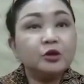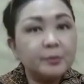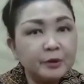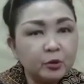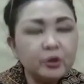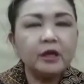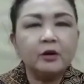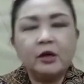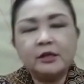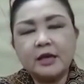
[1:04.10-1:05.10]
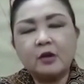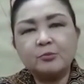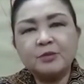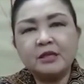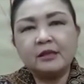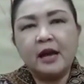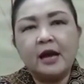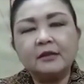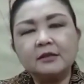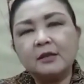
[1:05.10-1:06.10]
untuk dipenuhi oleh calon
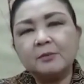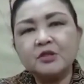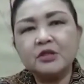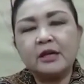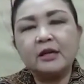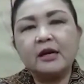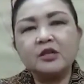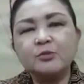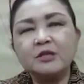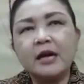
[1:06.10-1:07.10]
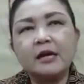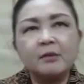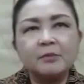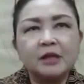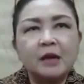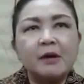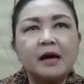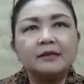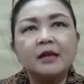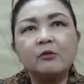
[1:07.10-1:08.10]
peserta, tetapi secara garis besar yang
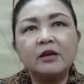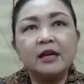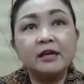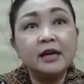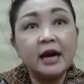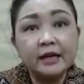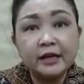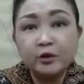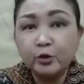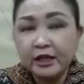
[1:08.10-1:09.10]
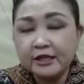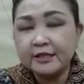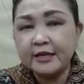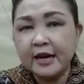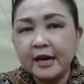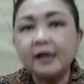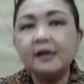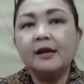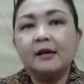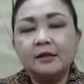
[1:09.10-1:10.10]
pertama adalah warga negara Indonesia,
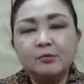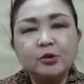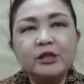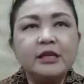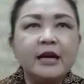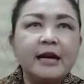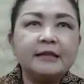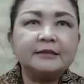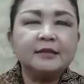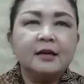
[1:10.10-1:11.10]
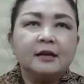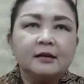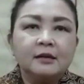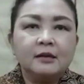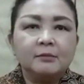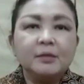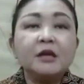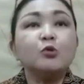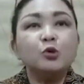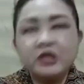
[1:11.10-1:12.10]
kemudian uh,
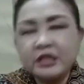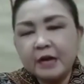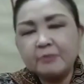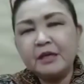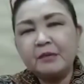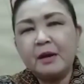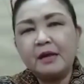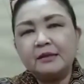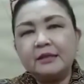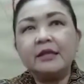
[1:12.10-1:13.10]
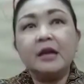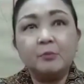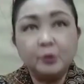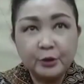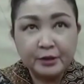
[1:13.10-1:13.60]
berusia minimal 35